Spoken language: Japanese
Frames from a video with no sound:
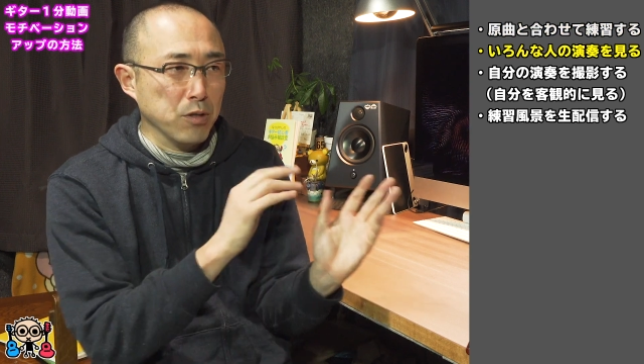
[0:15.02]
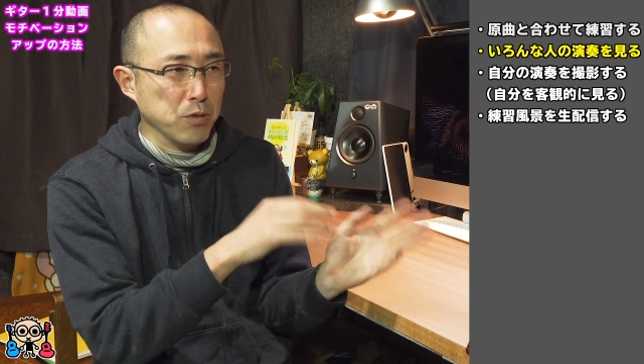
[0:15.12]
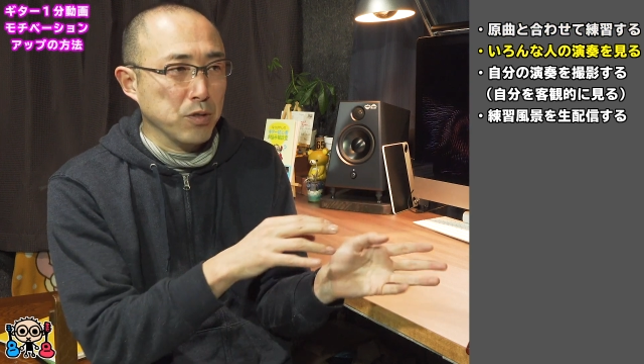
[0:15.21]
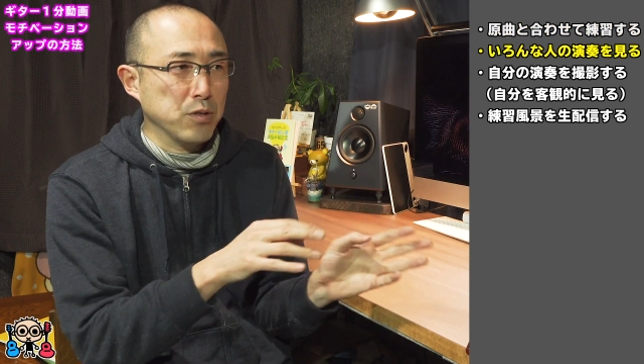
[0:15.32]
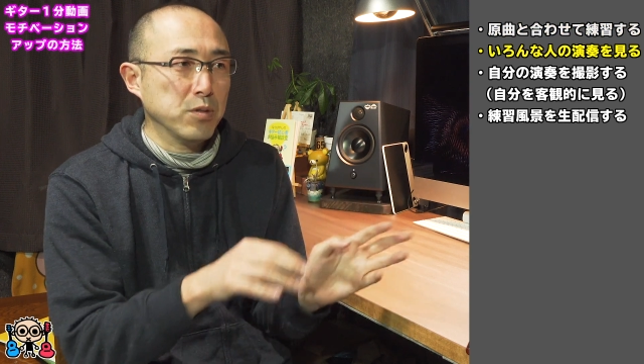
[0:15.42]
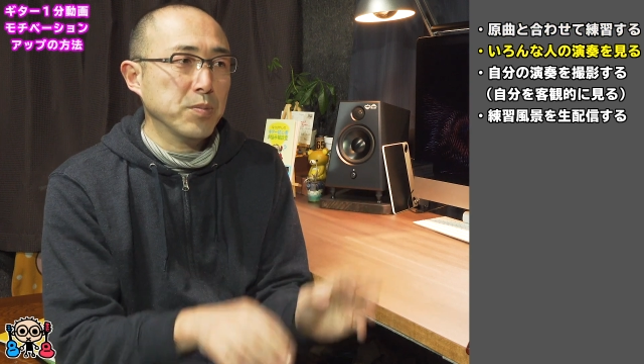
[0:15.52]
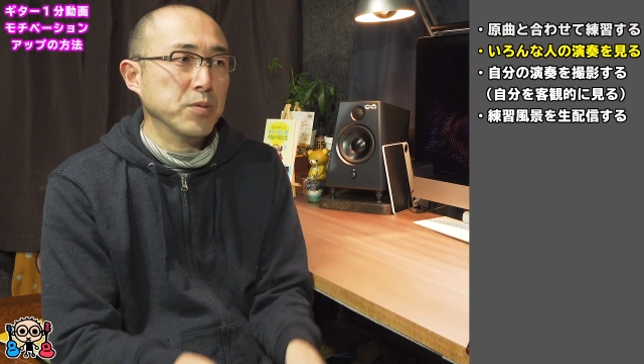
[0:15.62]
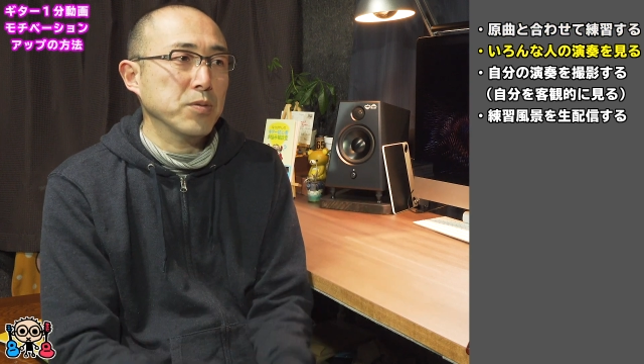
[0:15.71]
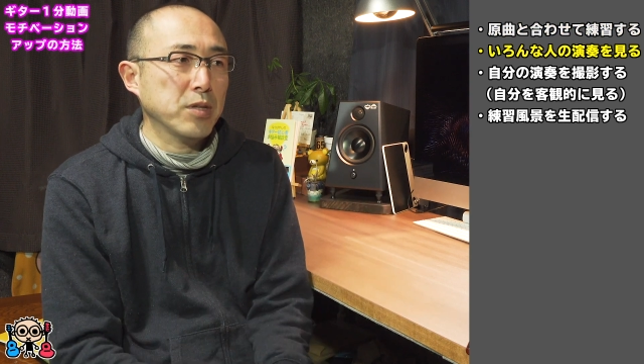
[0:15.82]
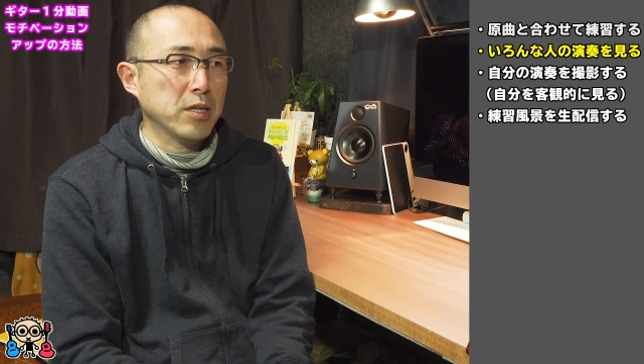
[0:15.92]

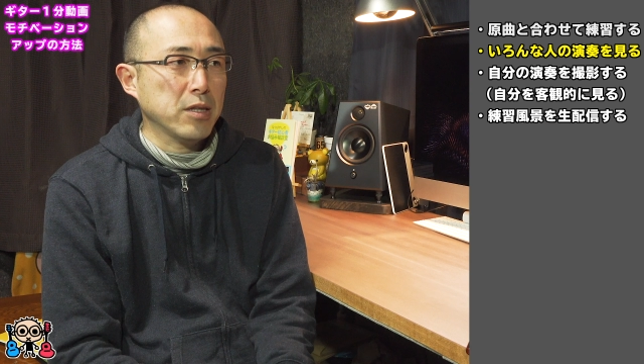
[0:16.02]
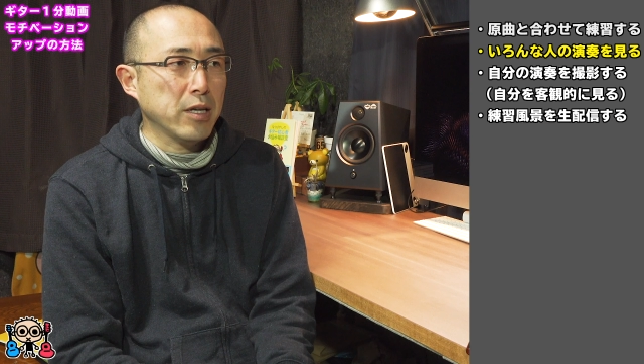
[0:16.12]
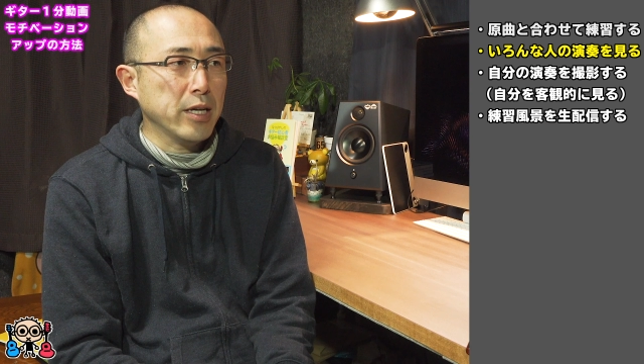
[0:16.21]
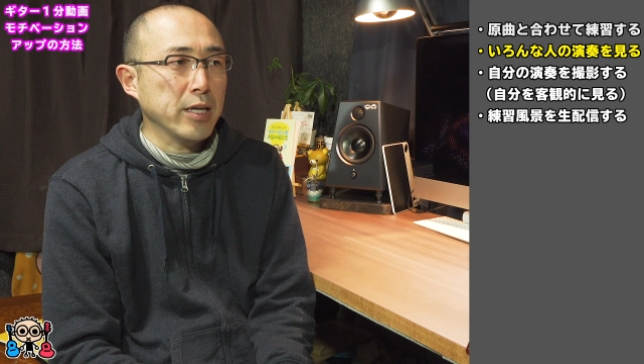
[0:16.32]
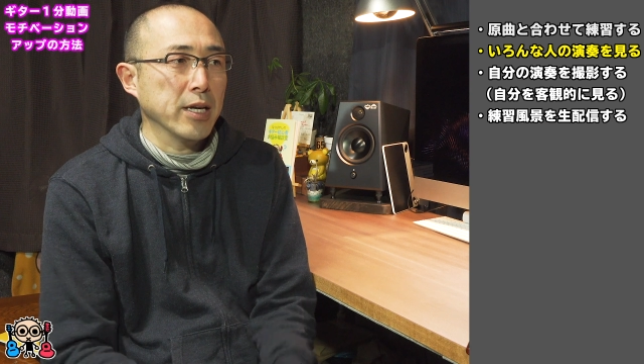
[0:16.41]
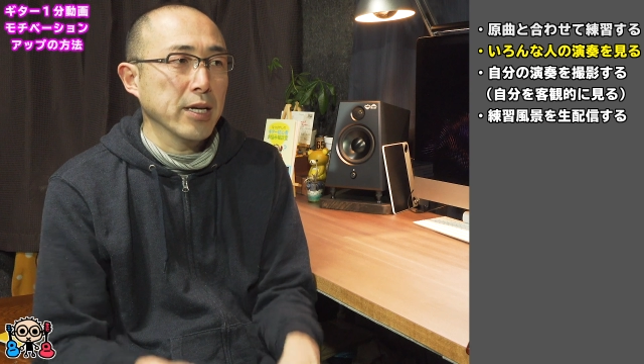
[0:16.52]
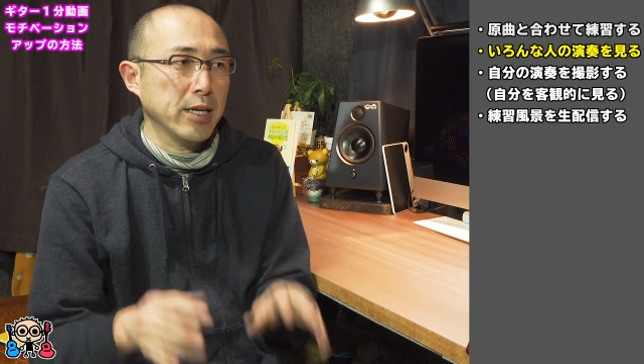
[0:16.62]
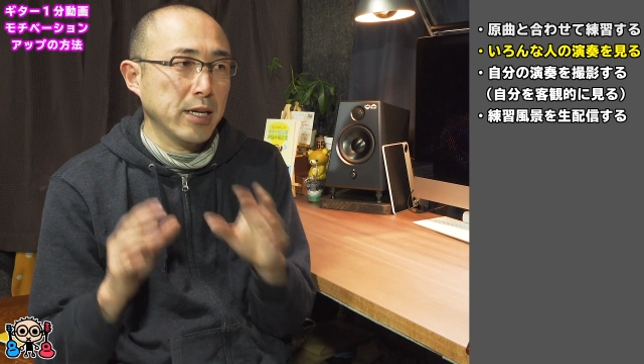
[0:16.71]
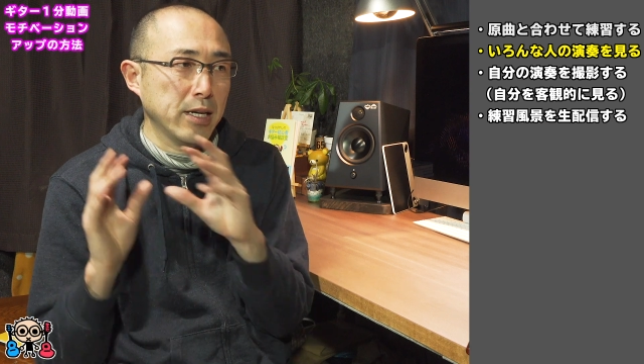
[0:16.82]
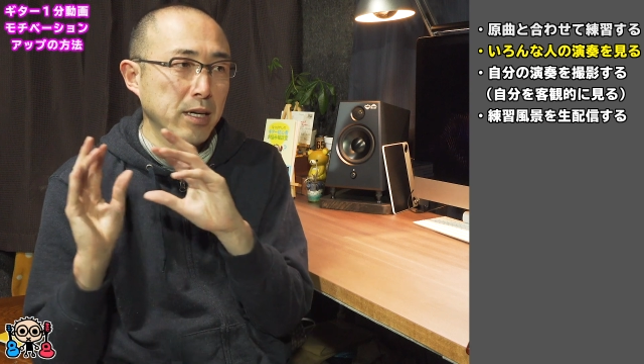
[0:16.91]
YouTube だったり、
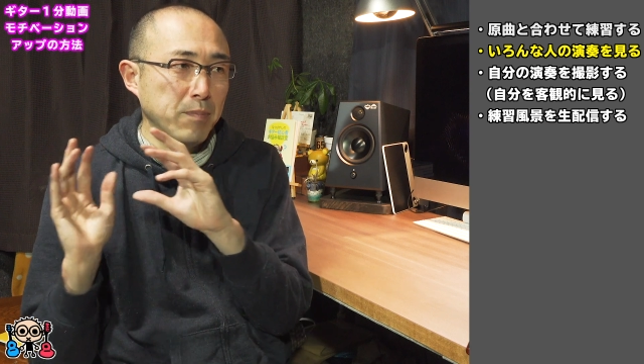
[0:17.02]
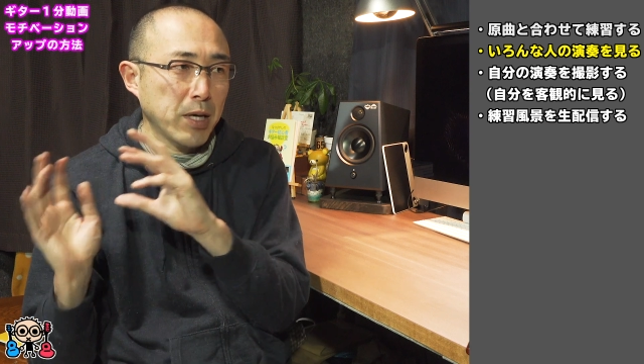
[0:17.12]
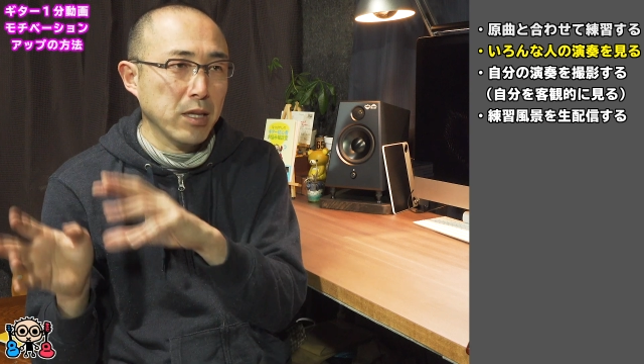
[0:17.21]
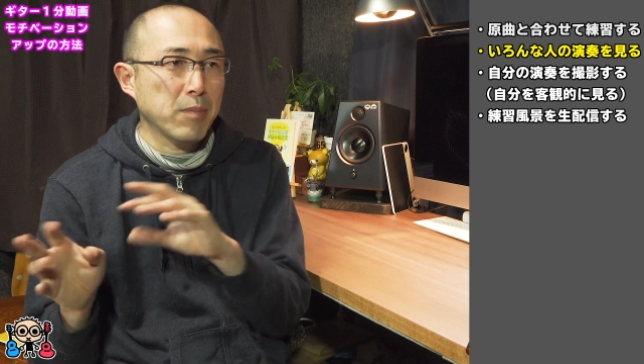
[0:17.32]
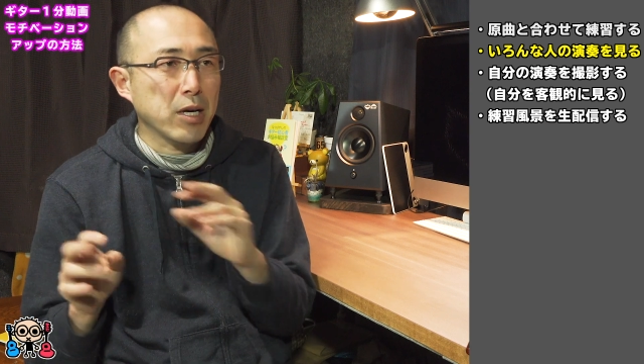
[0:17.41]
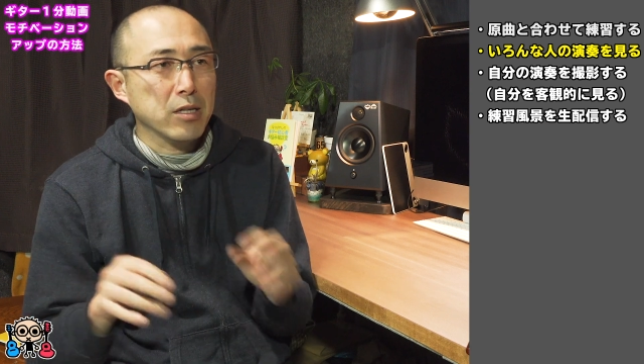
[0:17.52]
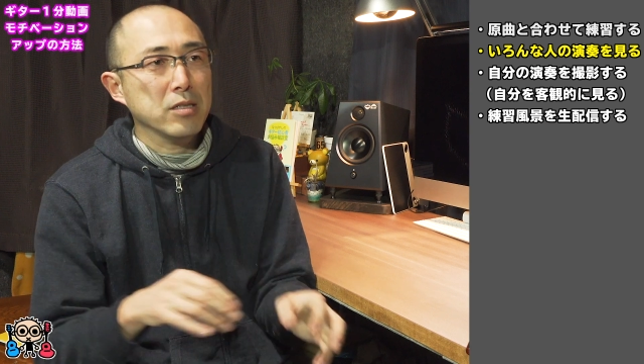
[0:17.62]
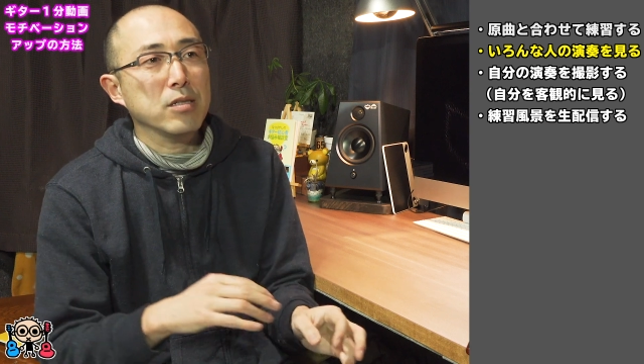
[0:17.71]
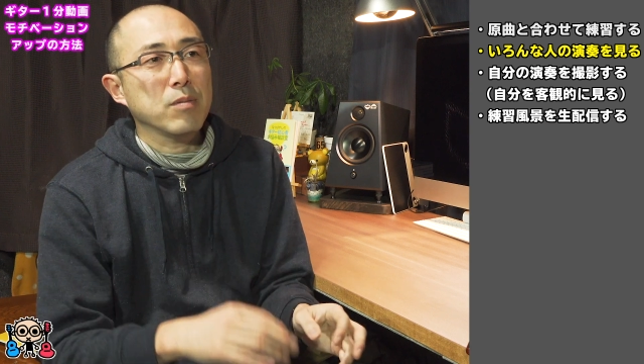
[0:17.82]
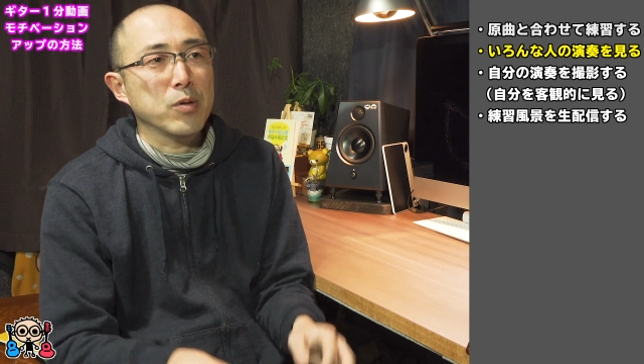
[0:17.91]
えー、まあ、生配
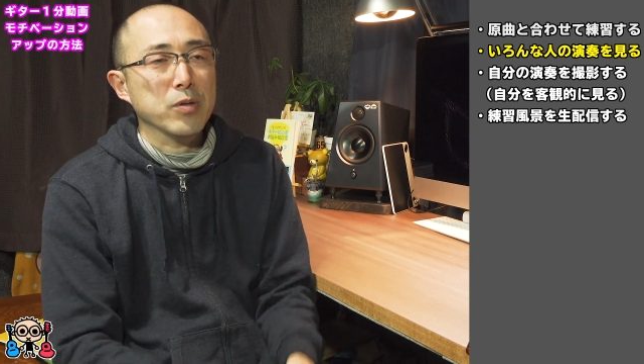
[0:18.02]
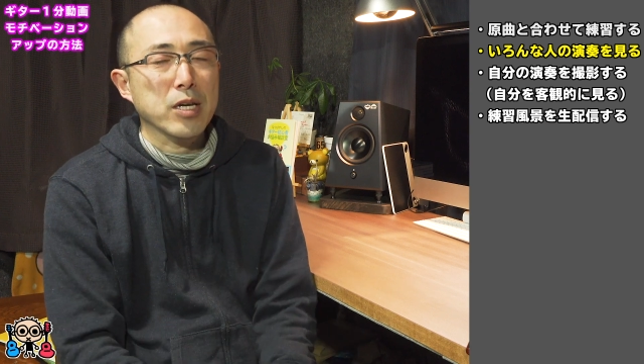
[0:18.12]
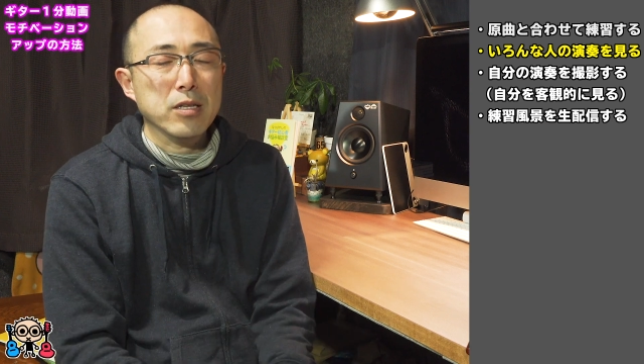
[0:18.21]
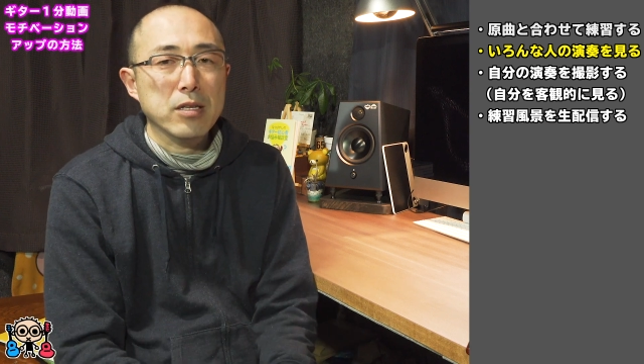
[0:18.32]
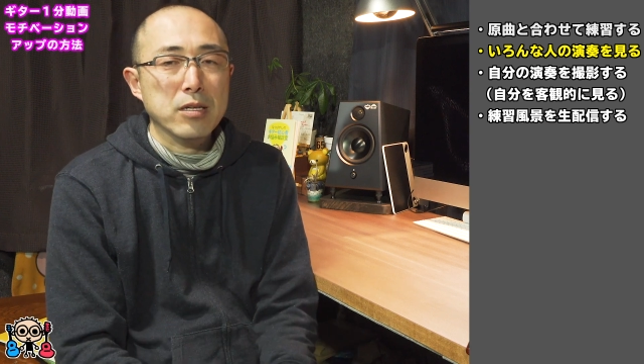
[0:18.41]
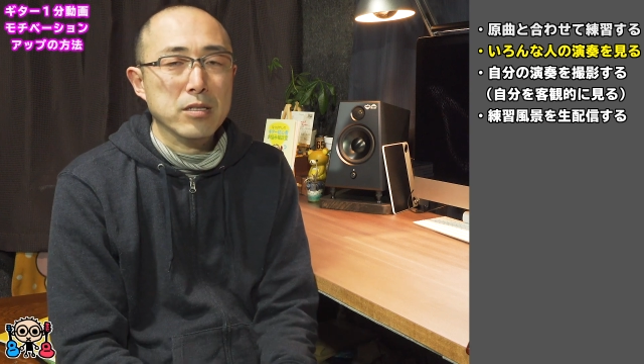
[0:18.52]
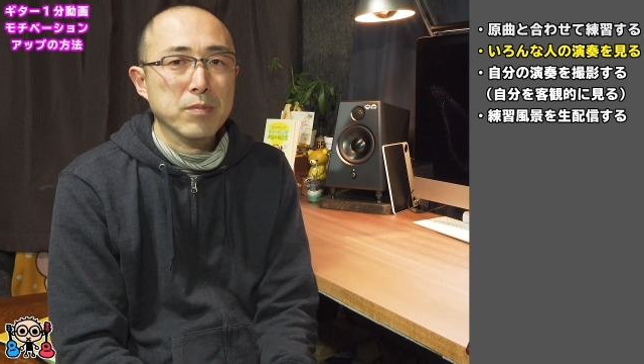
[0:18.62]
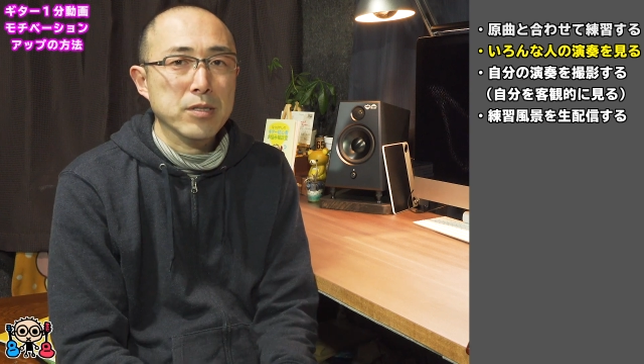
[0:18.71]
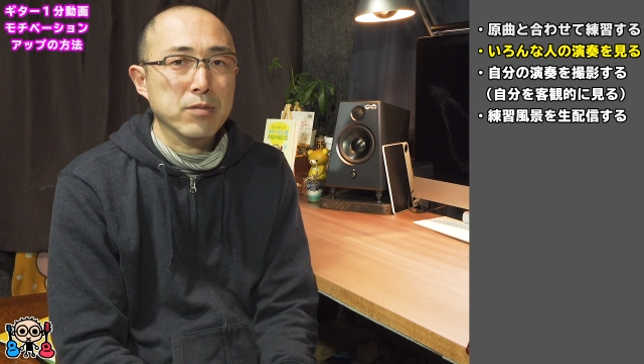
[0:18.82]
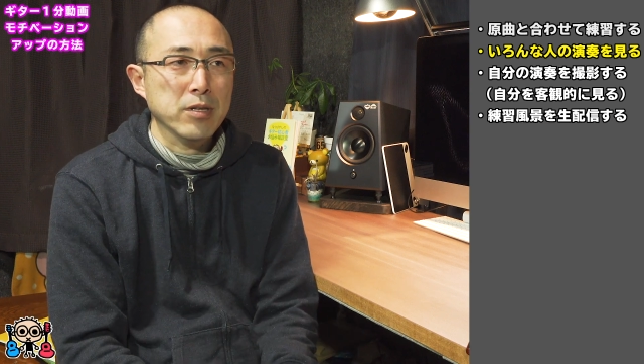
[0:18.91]
信でもやってたりし
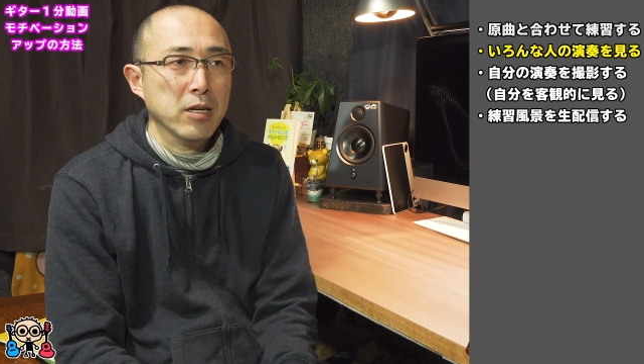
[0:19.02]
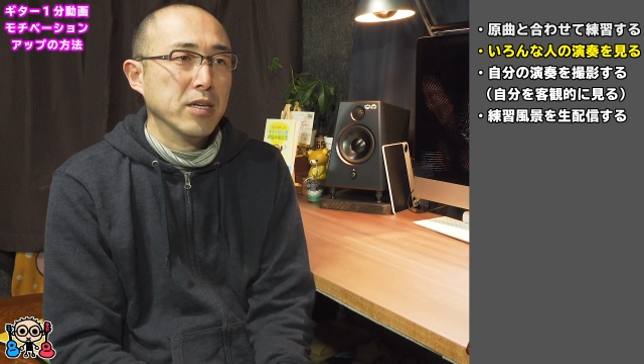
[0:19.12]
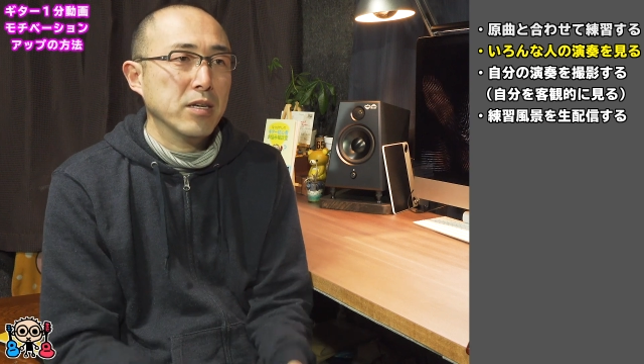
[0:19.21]
ますよね。